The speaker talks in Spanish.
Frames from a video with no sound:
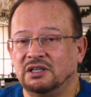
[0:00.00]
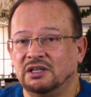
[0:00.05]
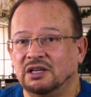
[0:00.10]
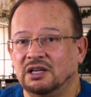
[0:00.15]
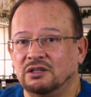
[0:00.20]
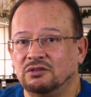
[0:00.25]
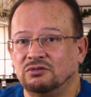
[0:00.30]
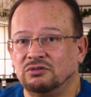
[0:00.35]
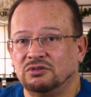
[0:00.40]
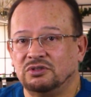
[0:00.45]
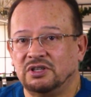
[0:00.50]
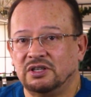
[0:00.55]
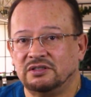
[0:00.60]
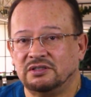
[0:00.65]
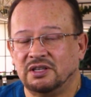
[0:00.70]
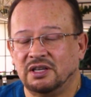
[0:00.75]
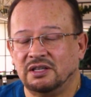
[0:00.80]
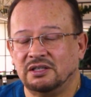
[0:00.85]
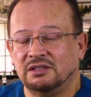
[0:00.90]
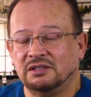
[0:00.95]
llega a sus
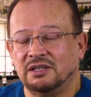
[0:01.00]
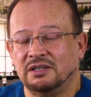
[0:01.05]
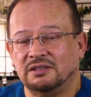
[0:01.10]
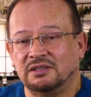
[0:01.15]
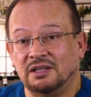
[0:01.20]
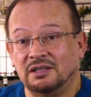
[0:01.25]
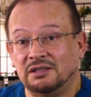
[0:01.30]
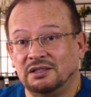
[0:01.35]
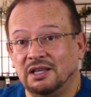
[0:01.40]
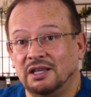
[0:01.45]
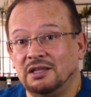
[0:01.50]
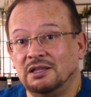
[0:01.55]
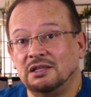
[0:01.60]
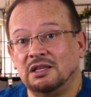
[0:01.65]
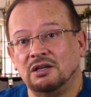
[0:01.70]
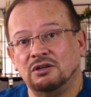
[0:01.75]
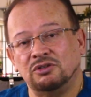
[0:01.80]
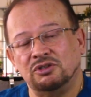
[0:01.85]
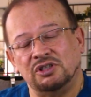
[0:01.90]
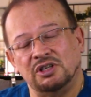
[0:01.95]
60,
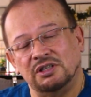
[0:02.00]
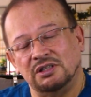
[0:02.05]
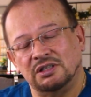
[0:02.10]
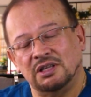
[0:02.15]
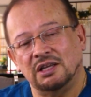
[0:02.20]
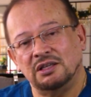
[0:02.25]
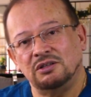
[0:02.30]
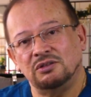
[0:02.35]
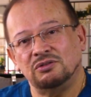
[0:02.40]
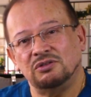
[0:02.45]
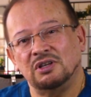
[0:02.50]
70, 80 años,